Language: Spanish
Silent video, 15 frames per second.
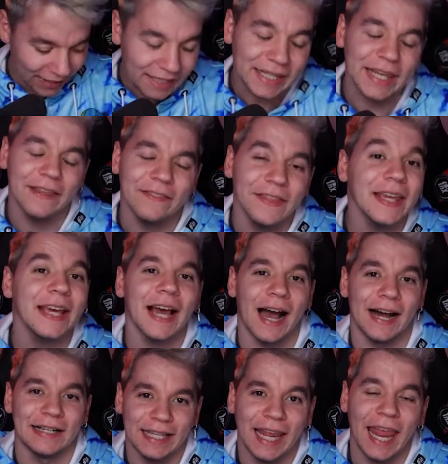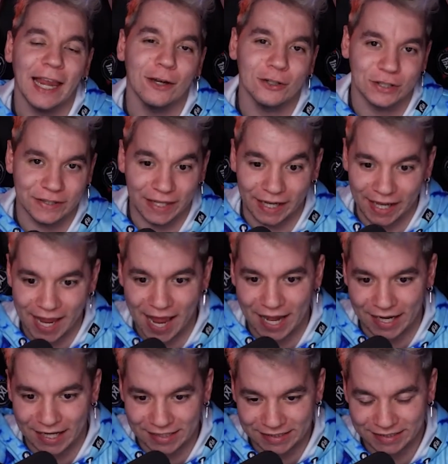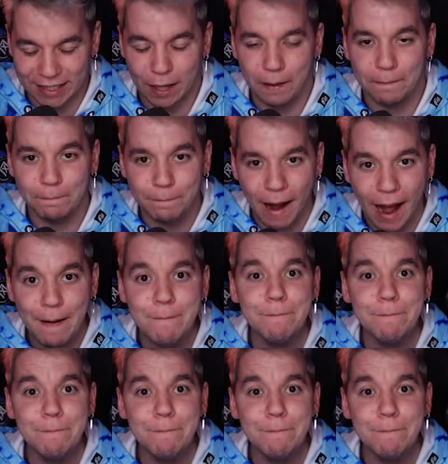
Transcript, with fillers: Quien diga que los cereales van